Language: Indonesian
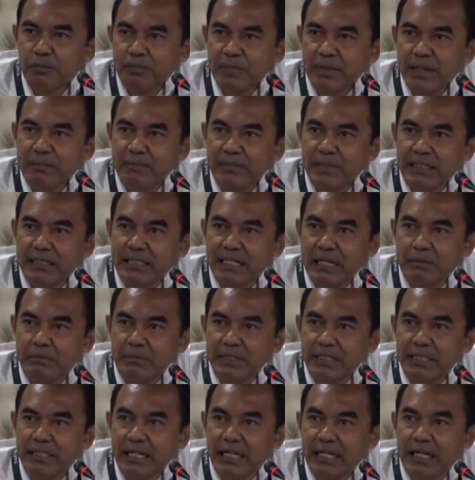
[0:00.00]
Pemda tidak
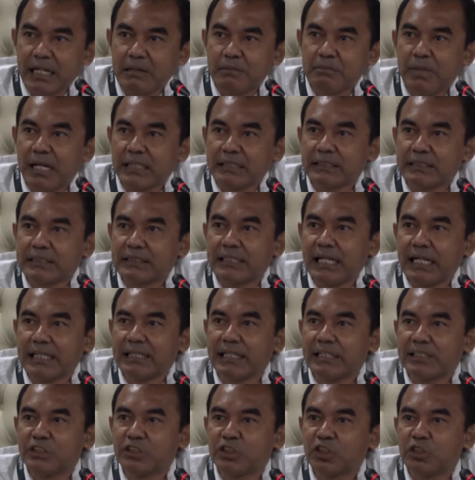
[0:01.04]
menyediakan basis
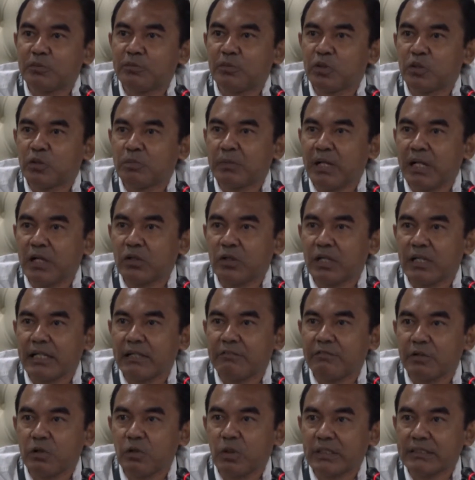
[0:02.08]
data yang cukup untuk melakukan
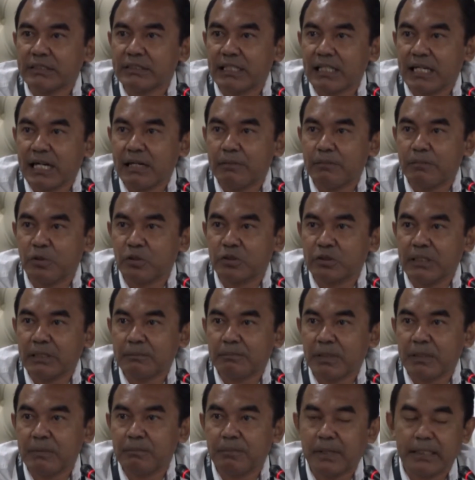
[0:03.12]
evaluasi terhadap
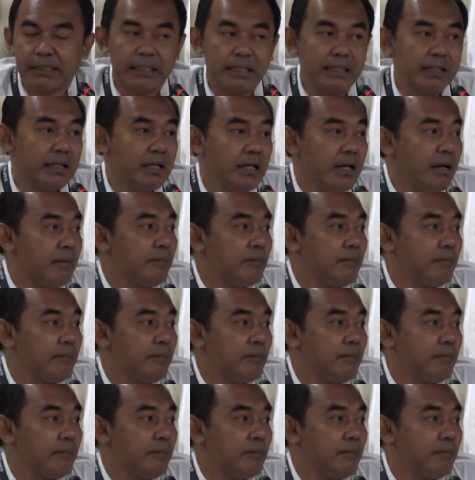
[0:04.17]
perusahaan penempatan.